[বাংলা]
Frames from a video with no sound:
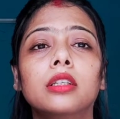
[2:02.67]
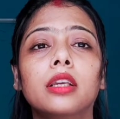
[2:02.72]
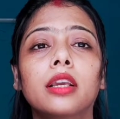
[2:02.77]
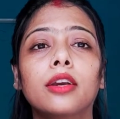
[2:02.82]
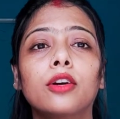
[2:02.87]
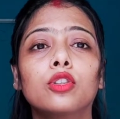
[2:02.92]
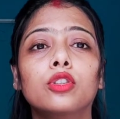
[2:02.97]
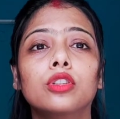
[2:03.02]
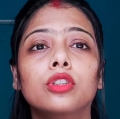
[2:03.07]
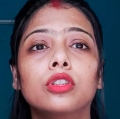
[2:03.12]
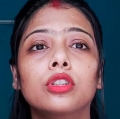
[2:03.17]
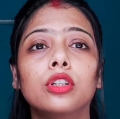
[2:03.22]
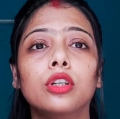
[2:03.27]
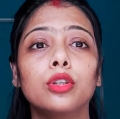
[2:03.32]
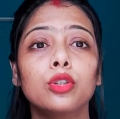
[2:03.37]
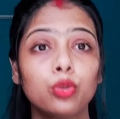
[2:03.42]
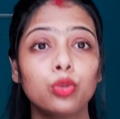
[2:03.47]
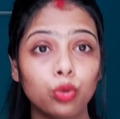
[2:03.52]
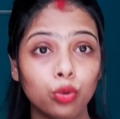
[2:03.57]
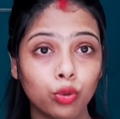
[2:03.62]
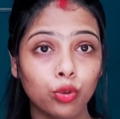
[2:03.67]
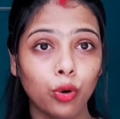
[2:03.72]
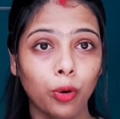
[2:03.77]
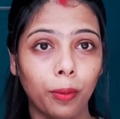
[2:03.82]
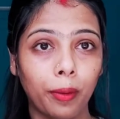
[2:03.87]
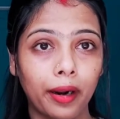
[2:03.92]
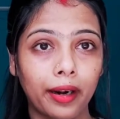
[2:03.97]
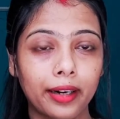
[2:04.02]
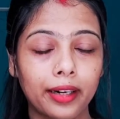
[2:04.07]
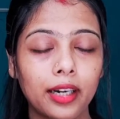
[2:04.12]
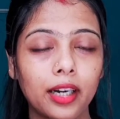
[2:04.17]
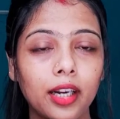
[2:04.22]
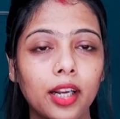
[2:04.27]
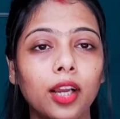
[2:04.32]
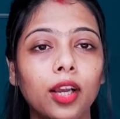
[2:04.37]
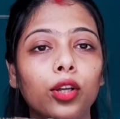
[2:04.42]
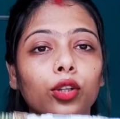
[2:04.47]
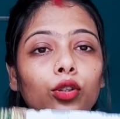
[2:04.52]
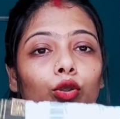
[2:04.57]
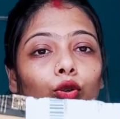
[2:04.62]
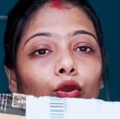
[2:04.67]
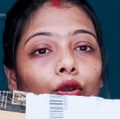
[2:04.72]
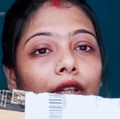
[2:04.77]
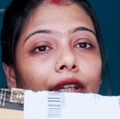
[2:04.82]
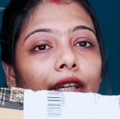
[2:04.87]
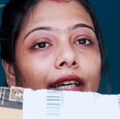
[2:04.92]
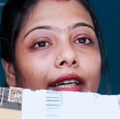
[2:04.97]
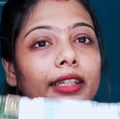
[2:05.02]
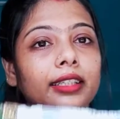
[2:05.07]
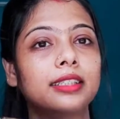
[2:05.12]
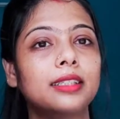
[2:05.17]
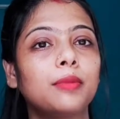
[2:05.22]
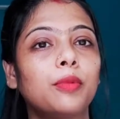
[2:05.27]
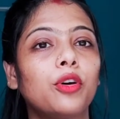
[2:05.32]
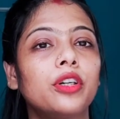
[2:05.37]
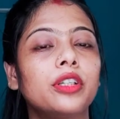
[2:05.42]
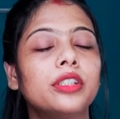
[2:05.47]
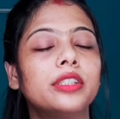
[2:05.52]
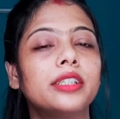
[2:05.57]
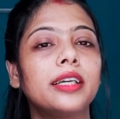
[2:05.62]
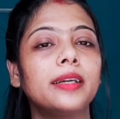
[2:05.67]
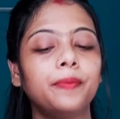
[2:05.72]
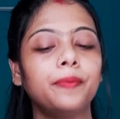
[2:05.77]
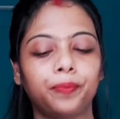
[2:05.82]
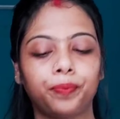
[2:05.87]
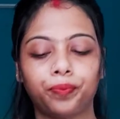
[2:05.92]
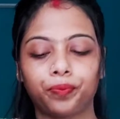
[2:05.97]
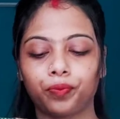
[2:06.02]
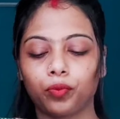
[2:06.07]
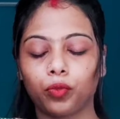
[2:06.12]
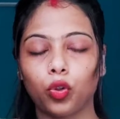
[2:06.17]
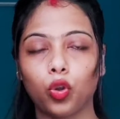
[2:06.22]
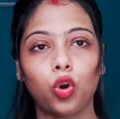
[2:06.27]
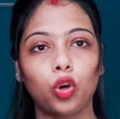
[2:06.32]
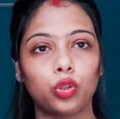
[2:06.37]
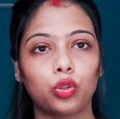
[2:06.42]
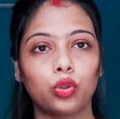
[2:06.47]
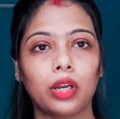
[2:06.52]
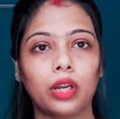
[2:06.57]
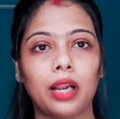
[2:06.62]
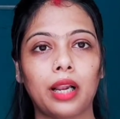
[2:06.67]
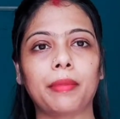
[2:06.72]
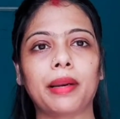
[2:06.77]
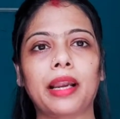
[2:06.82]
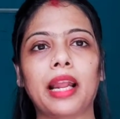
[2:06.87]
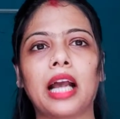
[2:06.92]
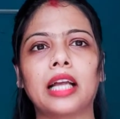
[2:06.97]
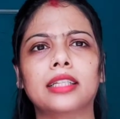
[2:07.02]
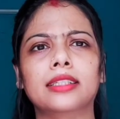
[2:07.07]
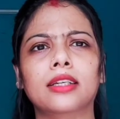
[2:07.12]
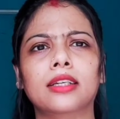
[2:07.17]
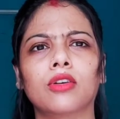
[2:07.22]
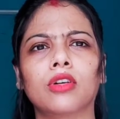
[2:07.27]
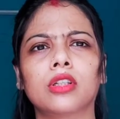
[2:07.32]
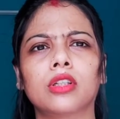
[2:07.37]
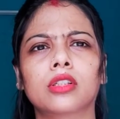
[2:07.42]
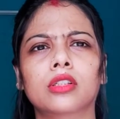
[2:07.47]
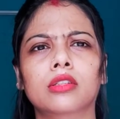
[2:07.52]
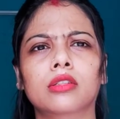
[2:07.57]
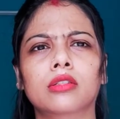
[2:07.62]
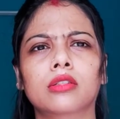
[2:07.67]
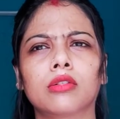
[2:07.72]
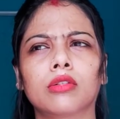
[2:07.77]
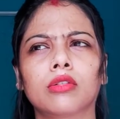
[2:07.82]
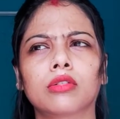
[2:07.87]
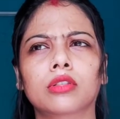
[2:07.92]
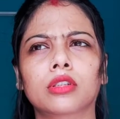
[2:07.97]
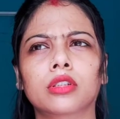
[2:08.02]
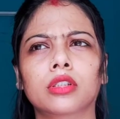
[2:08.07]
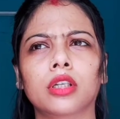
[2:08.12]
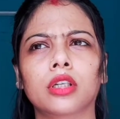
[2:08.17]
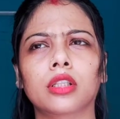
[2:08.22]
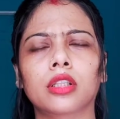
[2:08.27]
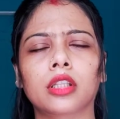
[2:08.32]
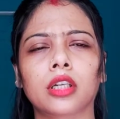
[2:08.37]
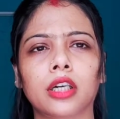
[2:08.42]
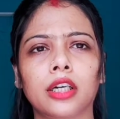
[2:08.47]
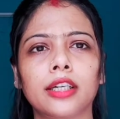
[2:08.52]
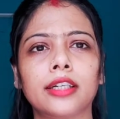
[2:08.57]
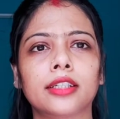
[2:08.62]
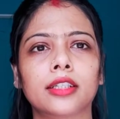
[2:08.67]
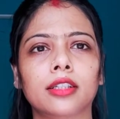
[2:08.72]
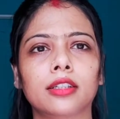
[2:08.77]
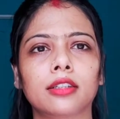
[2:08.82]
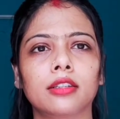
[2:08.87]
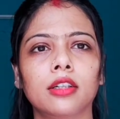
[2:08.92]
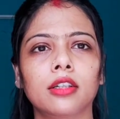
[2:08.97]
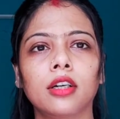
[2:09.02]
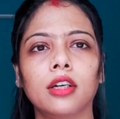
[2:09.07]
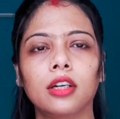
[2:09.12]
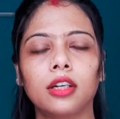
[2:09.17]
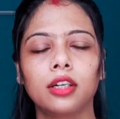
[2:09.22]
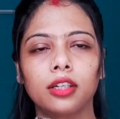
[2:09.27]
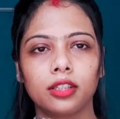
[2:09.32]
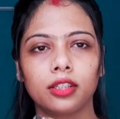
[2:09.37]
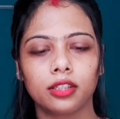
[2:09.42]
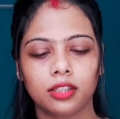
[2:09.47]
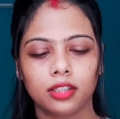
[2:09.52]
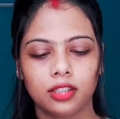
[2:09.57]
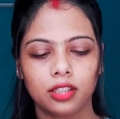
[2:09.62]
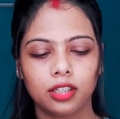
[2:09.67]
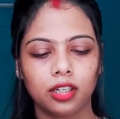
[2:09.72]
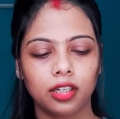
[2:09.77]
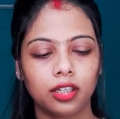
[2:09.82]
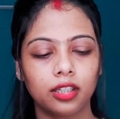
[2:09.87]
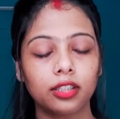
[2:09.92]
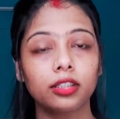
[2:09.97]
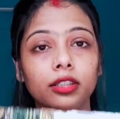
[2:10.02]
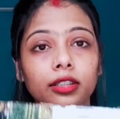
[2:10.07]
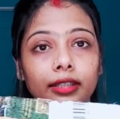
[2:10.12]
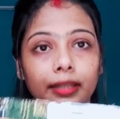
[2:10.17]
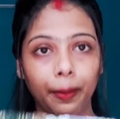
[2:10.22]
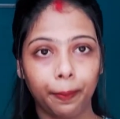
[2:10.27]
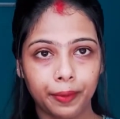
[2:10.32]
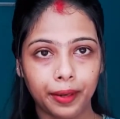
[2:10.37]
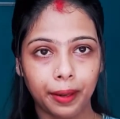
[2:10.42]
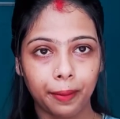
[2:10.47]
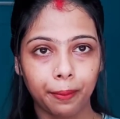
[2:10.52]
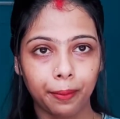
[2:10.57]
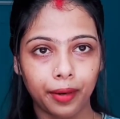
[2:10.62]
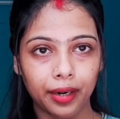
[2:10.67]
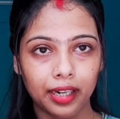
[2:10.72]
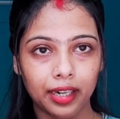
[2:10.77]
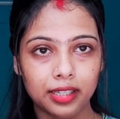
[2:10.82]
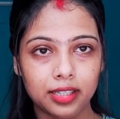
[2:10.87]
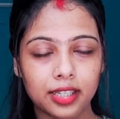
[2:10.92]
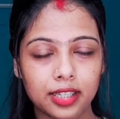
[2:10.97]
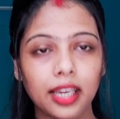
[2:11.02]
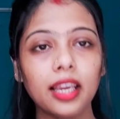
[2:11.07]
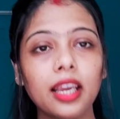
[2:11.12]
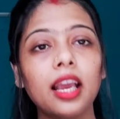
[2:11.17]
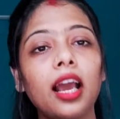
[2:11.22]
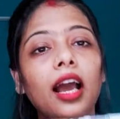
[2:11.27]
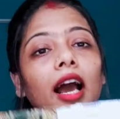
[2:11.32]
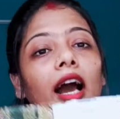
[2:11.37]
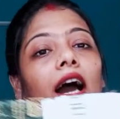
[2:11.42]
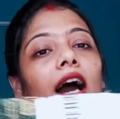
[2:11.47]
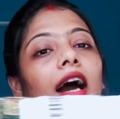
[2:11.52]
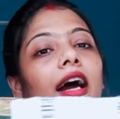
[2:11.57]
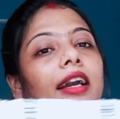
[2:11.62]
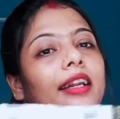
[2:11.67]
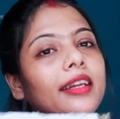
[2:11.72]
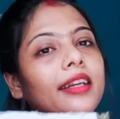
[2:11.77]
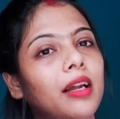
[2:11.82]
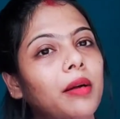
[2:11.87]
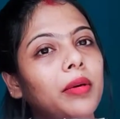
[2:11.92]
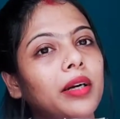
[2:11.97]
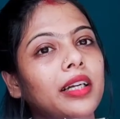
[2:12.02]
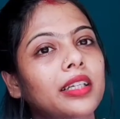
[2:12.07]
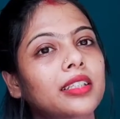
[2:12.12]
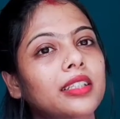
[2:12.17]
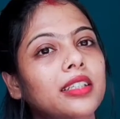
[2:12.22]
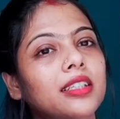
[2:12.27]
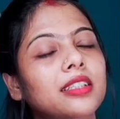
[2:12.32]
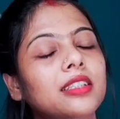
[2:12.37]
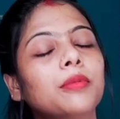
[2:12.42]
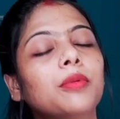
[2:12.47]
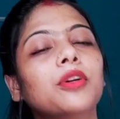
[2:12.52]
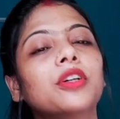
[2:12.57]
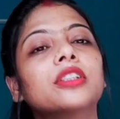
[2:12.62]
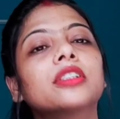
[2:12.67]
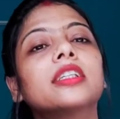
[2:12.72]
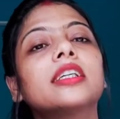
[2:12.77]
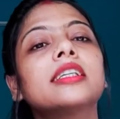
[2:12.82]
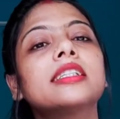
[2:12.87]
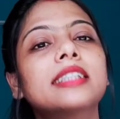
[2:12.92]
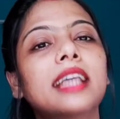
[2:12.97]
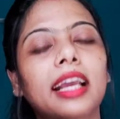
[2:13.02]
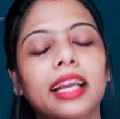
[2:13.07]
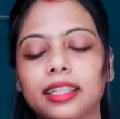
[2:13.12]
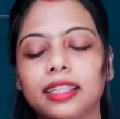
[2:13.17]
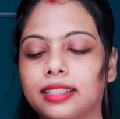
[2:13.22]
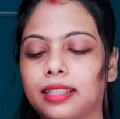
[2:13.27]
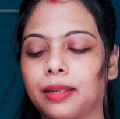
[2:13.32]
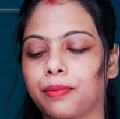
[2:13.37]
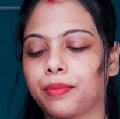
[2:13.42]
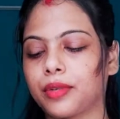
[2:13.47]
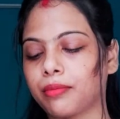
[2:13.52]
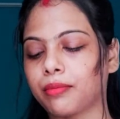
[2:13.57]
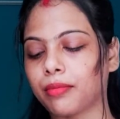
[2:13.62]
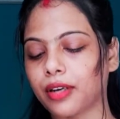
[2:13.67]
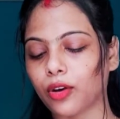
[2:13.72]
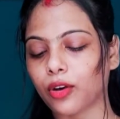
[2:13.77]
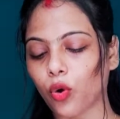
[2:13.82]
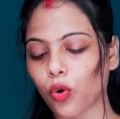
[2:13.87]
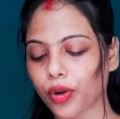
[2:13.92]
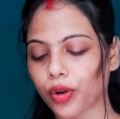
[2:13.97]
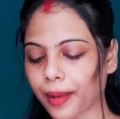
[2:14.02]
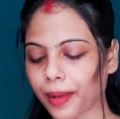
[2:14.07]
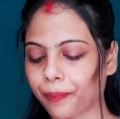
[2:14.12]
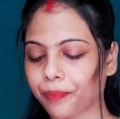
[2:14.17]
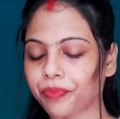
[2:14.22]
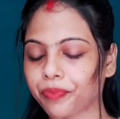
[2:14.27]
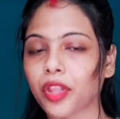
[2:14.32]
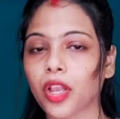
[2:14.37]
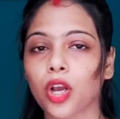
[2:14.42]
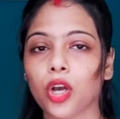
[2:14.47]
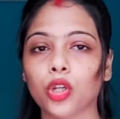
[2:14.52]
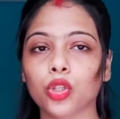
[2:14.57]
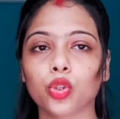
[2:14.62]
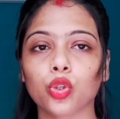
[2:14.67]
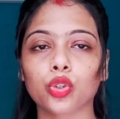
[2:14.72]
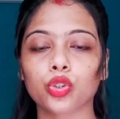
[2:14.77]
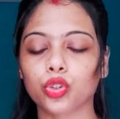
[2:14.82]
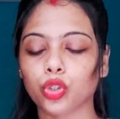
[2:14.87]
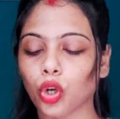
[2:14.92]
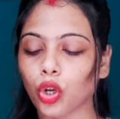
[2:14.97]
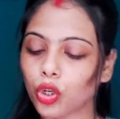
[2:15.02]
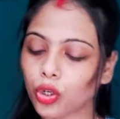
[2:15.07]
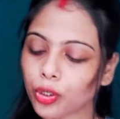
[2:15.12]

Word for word: হচ্ছে শুক্রবার তো এটা রিসিভ হয়েছে গতকাল মানে আজকে হচ্ছে থার্ড থার্ড সেপ্টেম্বর আজকে আর এটা আমার কাছে রিসিভ হয়েছে সেকেন্ড সেপ্টেম্বর ওকে তো চলো